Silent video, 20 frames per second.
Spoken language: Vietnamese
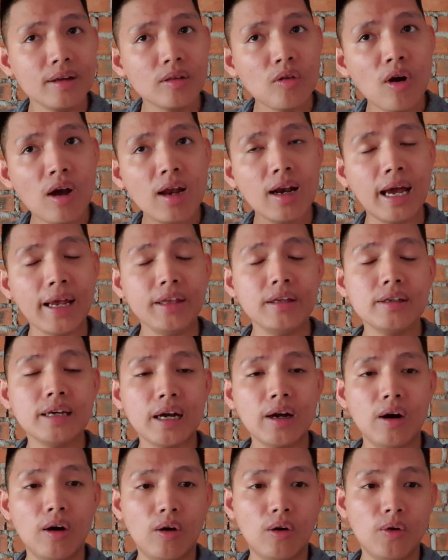thuê lại những
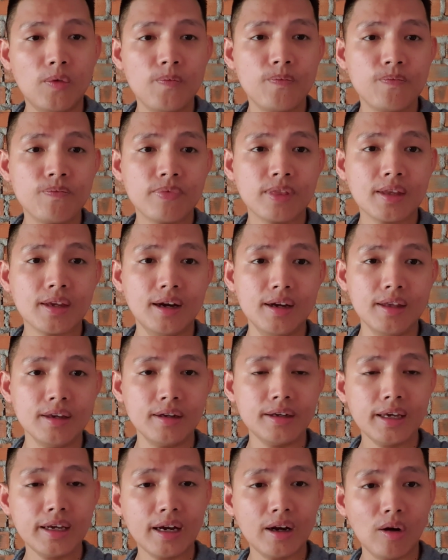căn hộ là
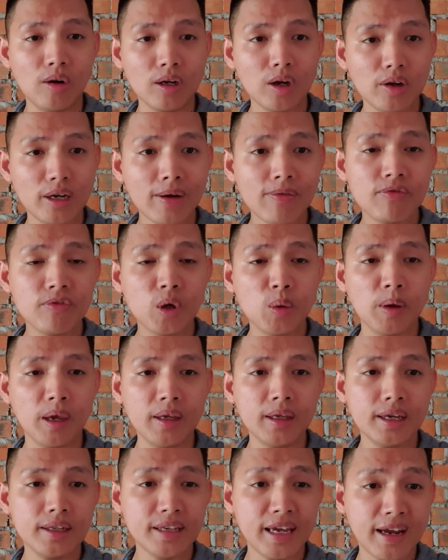những cái căn hộ cao cấp view
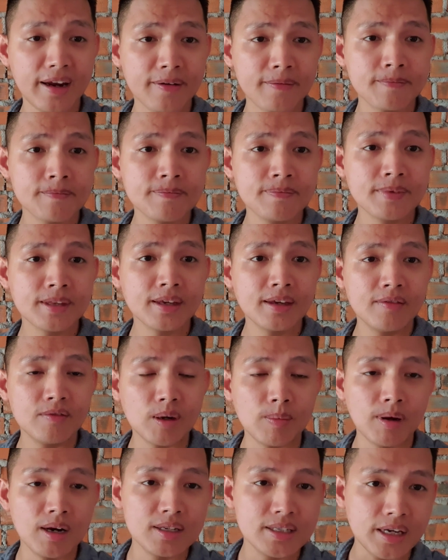biển nha trang
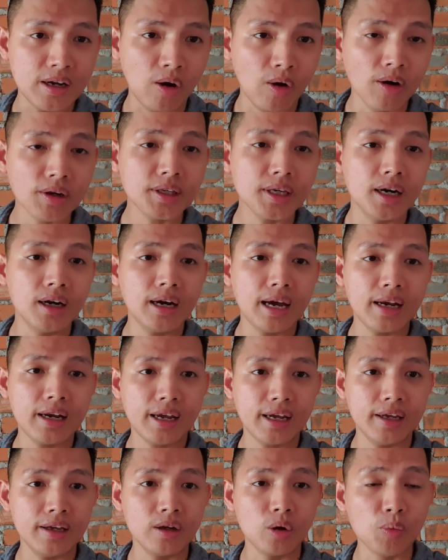và mình sẽ hỗ trợ anh
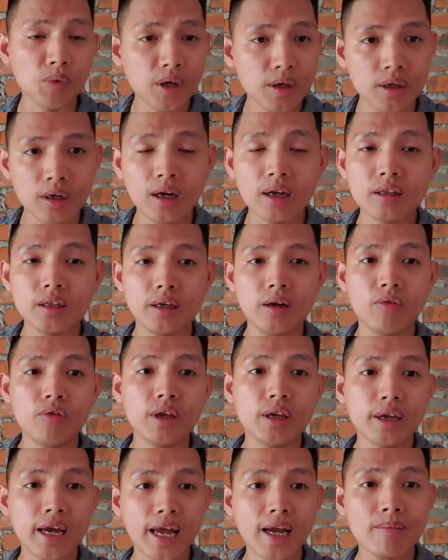này cũng như những anh chị học
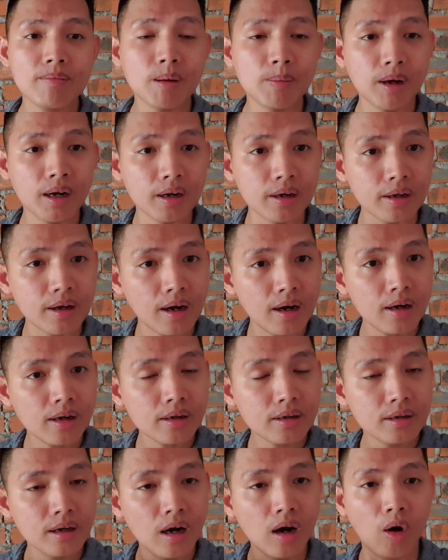viên khác mà mình có
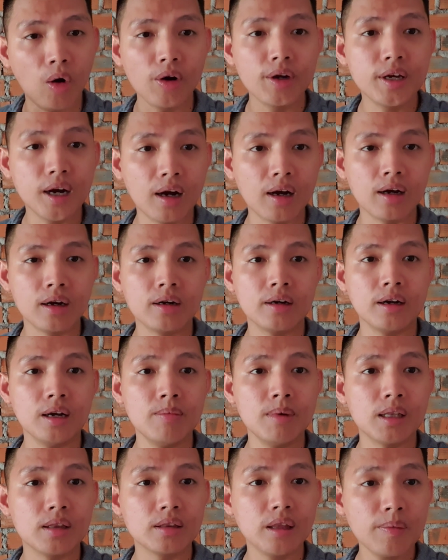cơ hội gần để
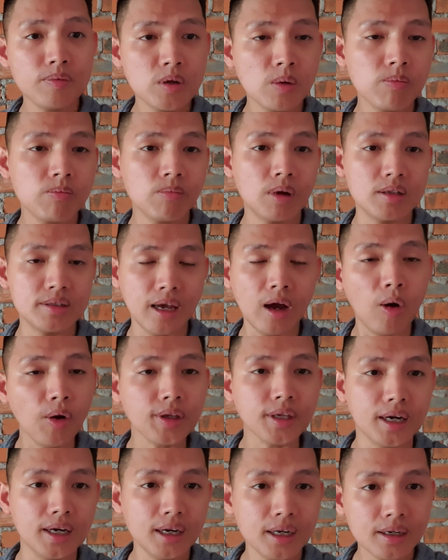mình tiếp xúc mình sẽ hỗ
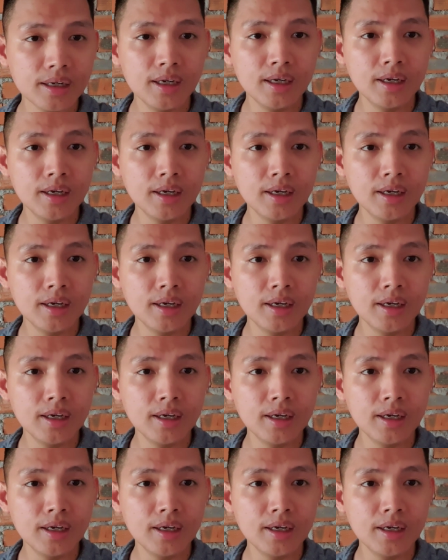trợ hết